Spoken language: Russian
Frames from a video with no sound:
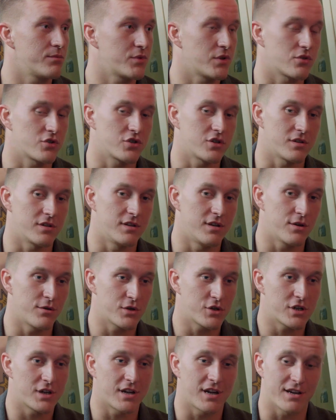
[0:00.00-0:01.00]
потому что
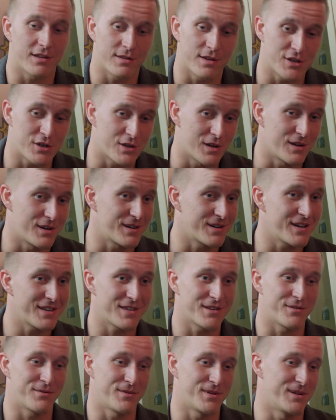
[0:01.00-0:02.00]
девочки как начали
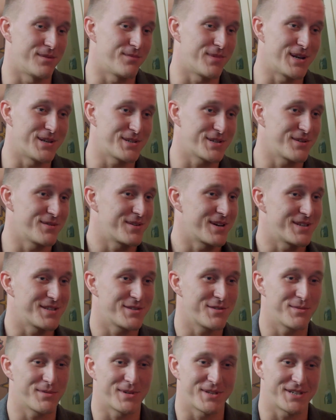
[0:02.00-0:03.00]
орать, они увидели мальчика в
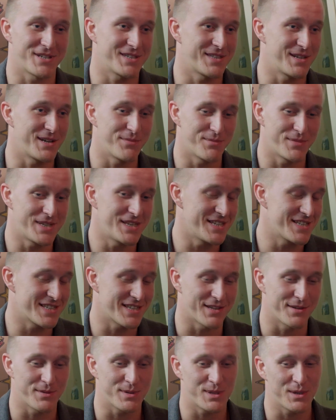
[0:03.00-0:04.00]
костюме, это стриптиз,
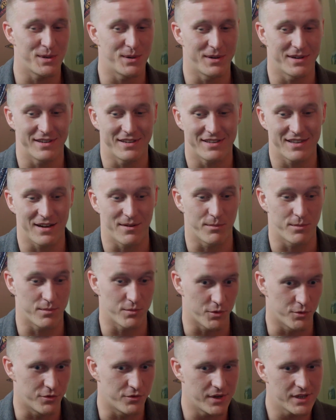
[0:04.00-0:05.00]
это все, и там,
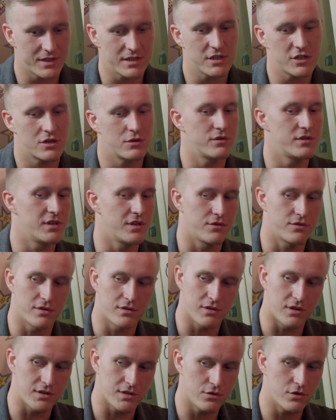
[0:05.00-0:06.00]
ну, две тысячи людей,
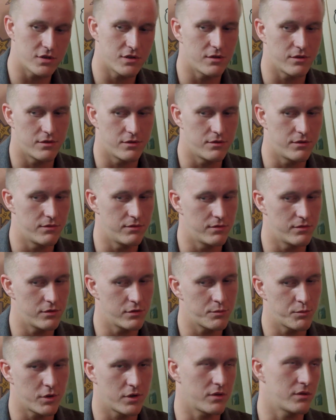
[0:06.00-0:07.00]
ты танцуешь до
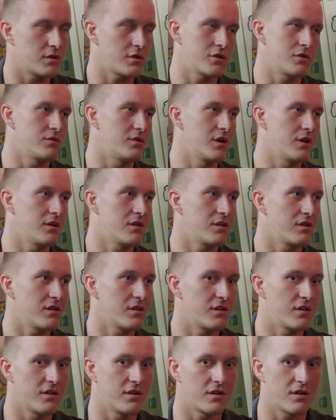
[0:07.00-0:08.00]
двух с половиной тысяч людей.
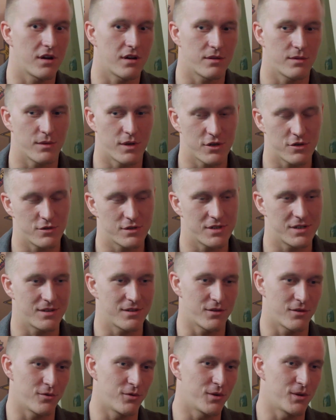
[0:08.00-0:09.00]
И как начался
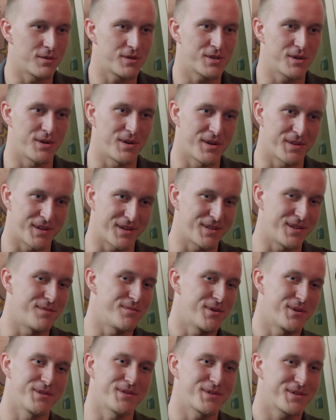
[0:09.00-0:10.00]
этот гул, и все, я тогда
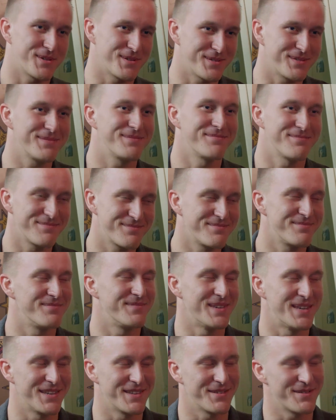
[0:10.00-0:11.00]
понял, что
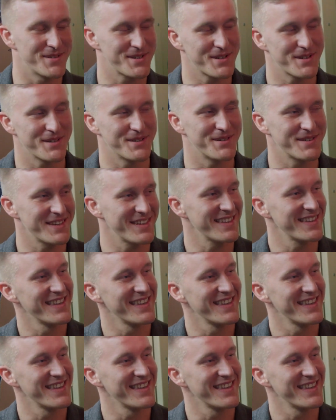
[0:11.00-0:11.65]
мне это очень круто.